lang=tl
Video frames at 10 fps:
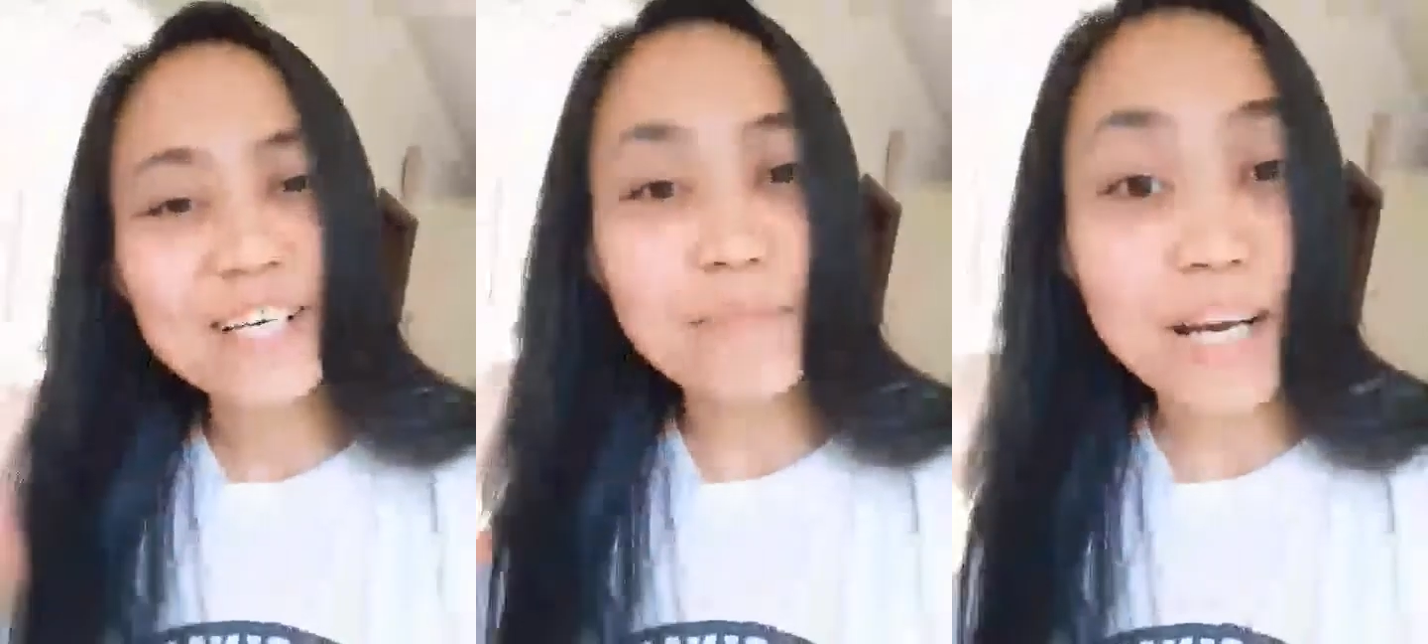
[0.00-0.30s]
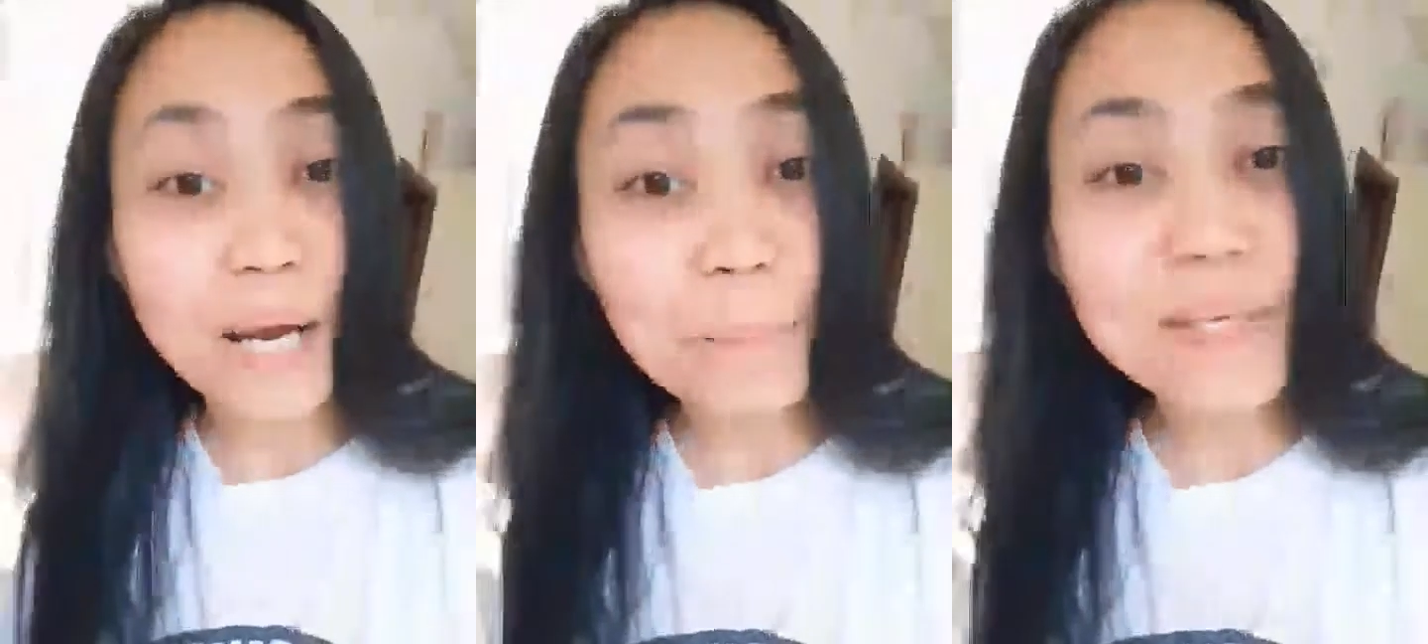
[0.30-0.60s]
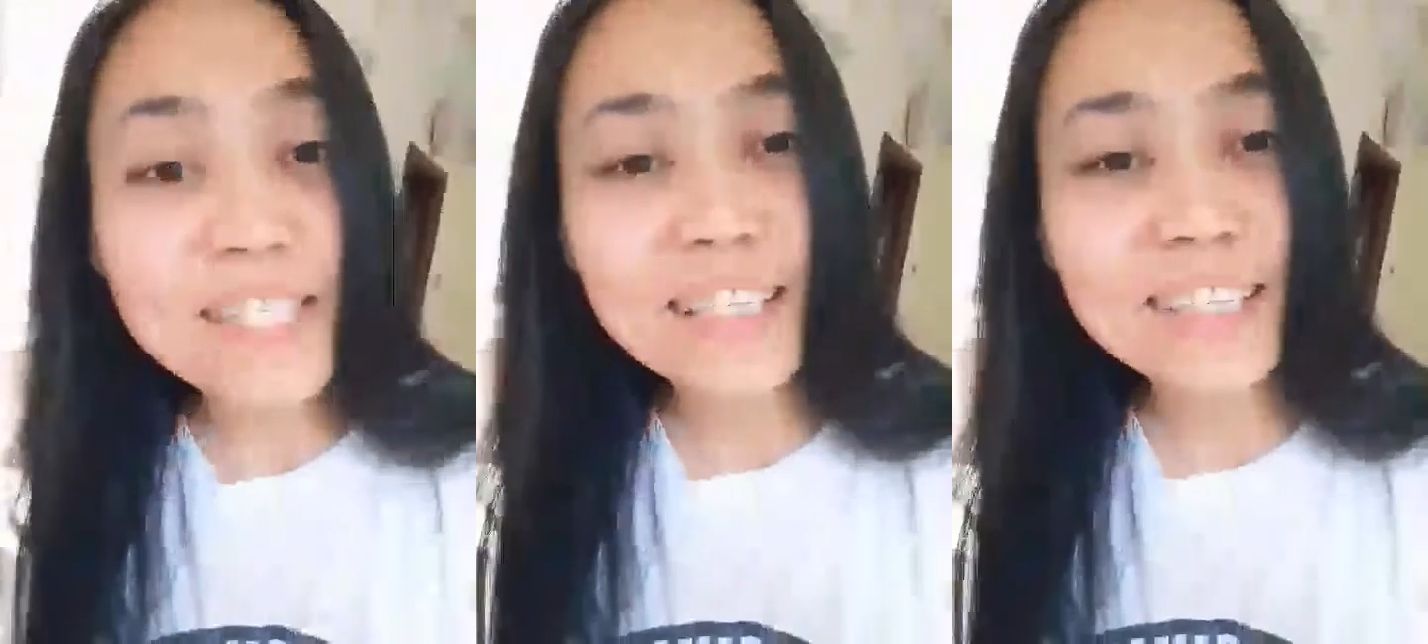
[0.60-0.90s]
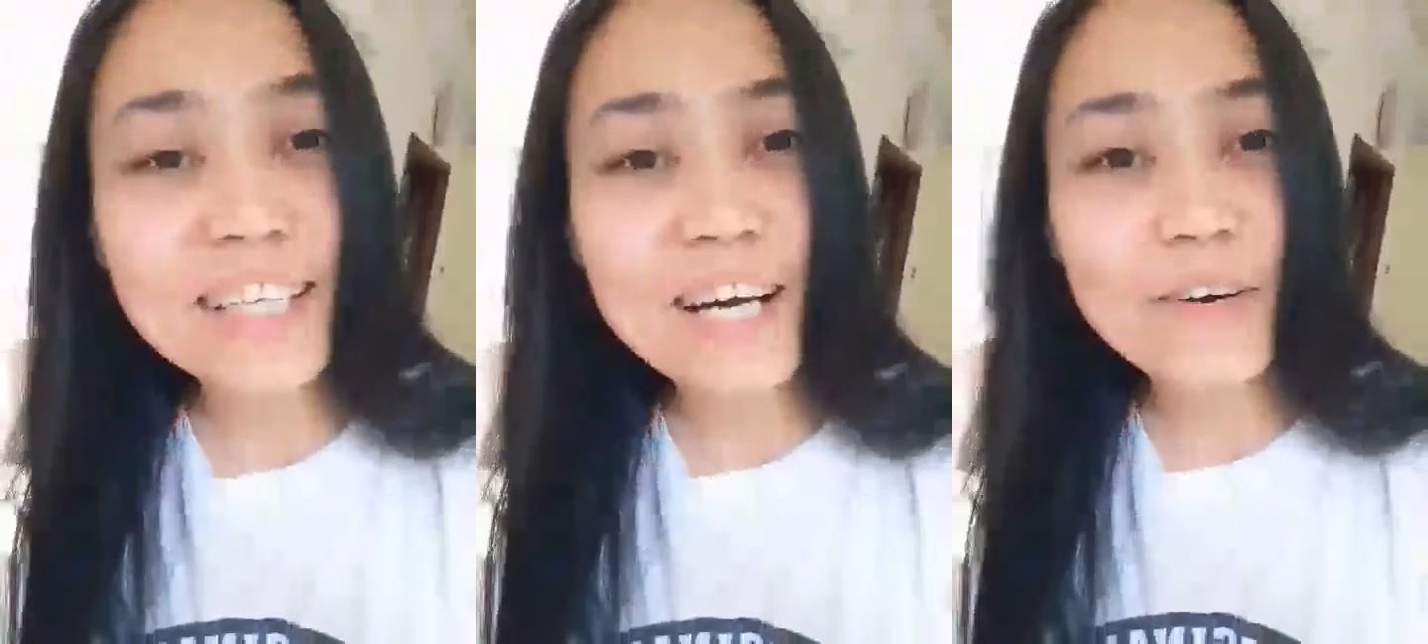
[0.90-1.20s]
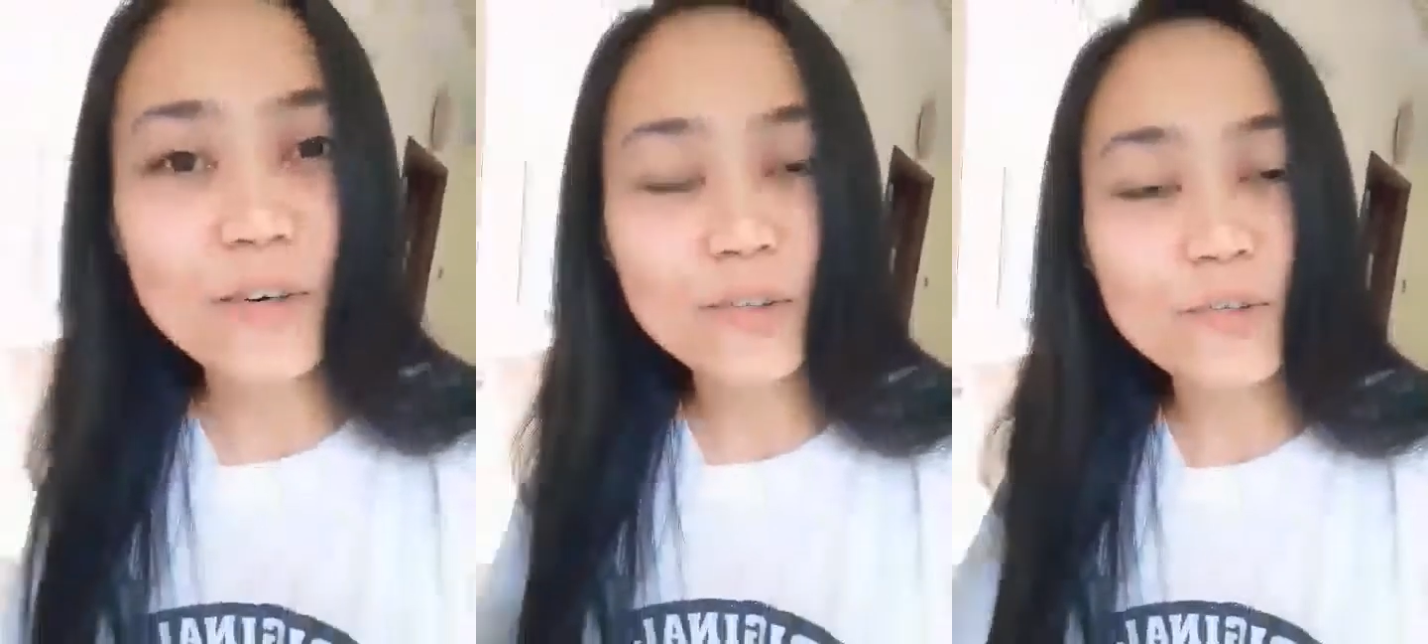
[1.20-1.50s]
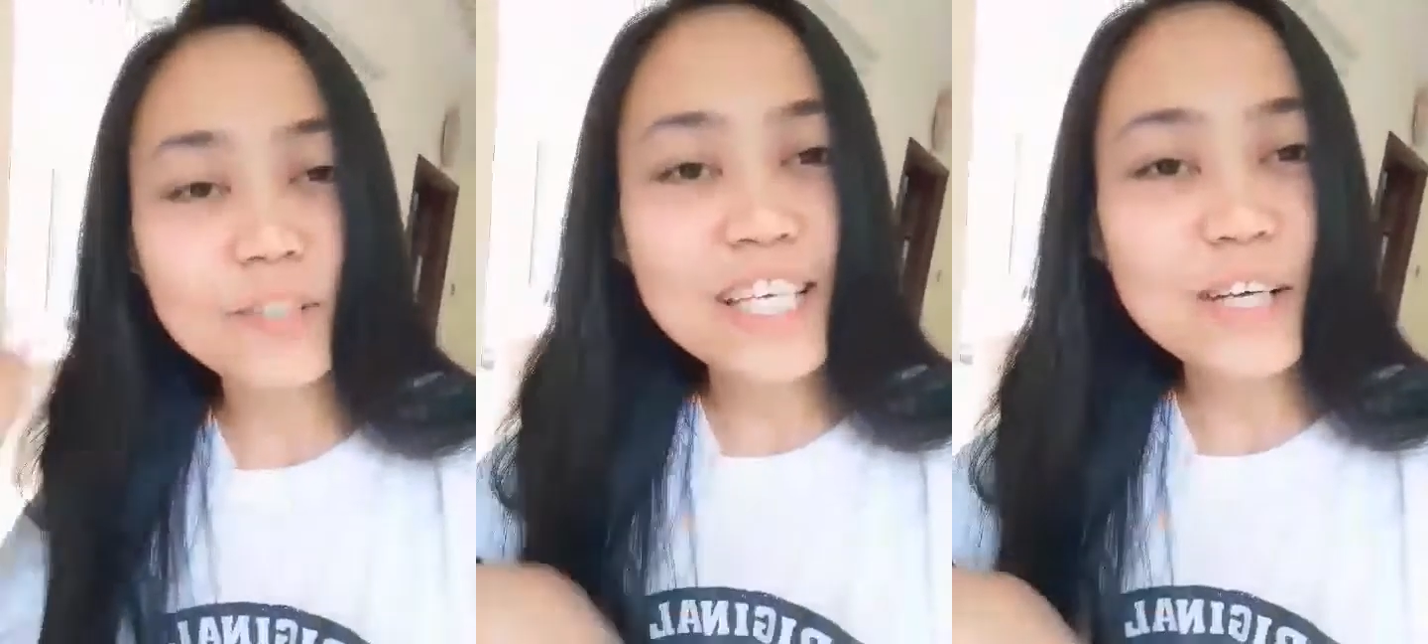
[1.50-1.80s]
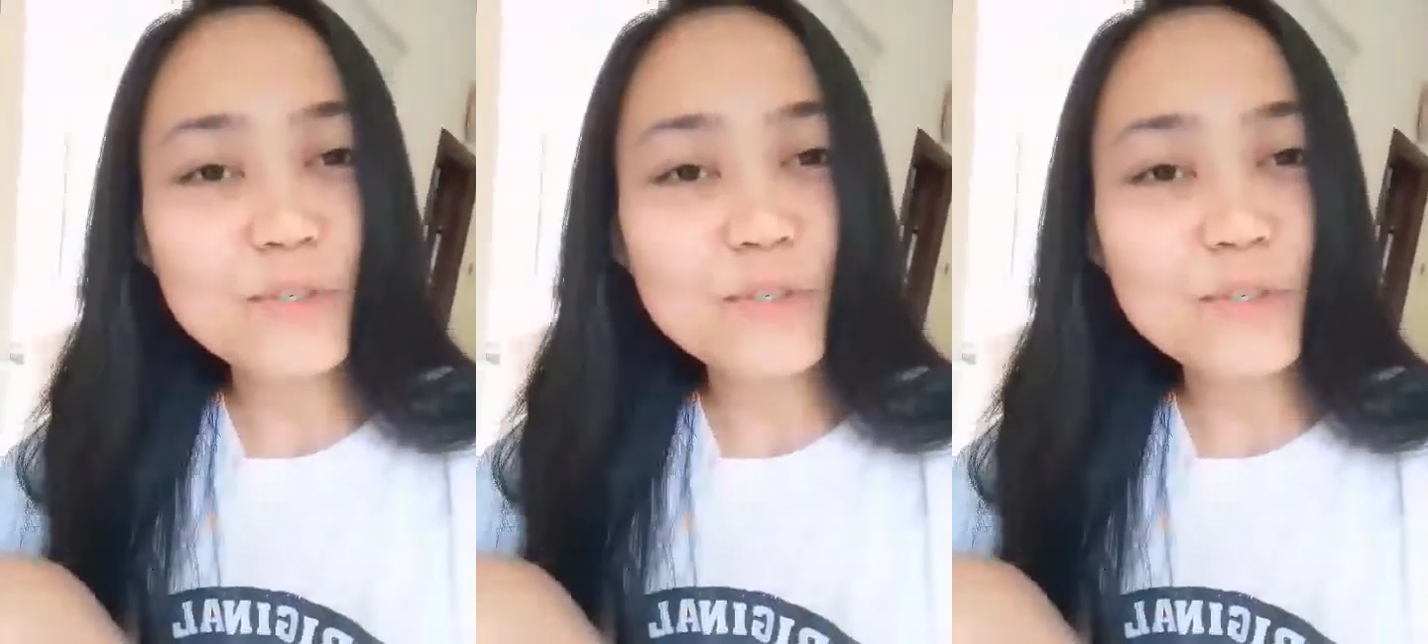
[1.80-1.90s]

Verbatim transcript: Mga pisa ta or kung kinsay